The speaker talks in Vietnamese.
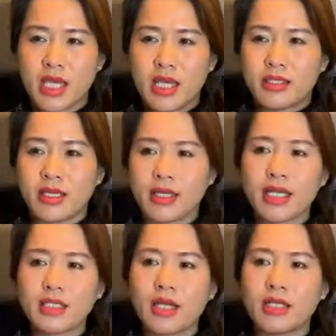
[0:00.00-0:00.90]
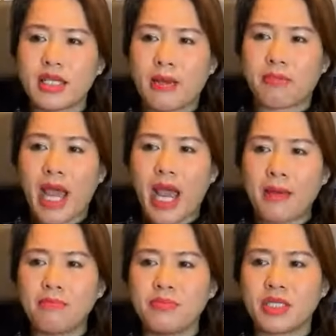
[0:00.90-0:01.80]
Những cái tên nhằm ám
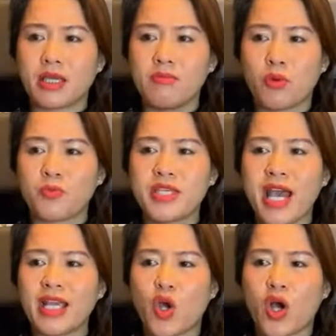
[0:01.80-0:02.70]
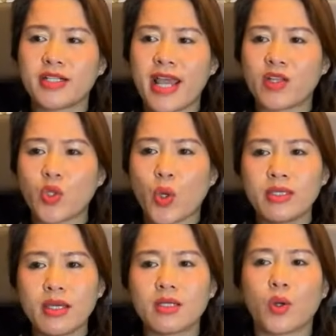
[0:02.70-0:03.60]
chỉ một giai đoạn đen tối
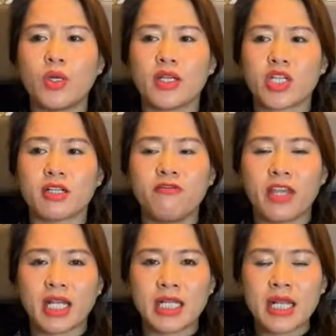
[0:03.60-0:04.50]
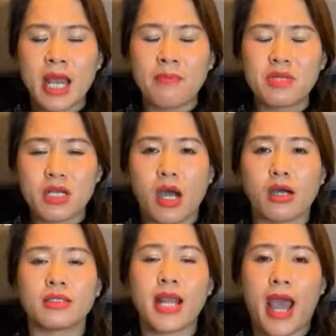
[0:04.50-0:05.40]
nhất của lịch sử Việt Nam
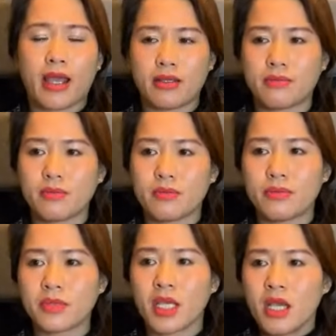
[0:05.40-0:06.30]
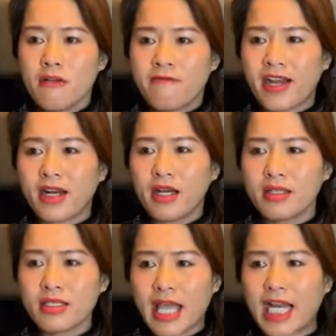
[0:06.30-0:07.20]
cận đại. Phần lớn
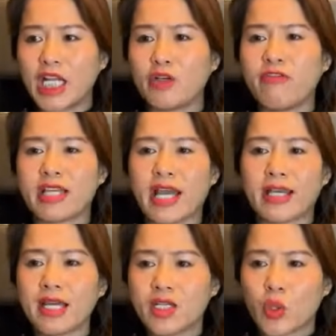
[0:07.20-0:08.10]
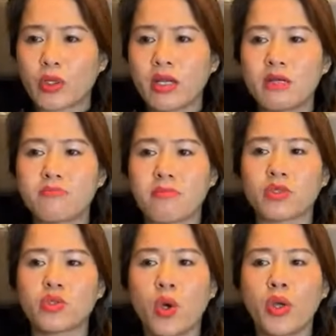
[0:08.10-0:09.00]
những tài liệu về cải cách ruộng đất mà
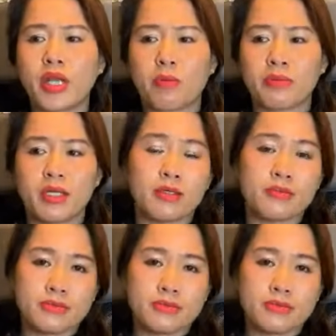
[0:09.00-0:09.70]
tôi đọc được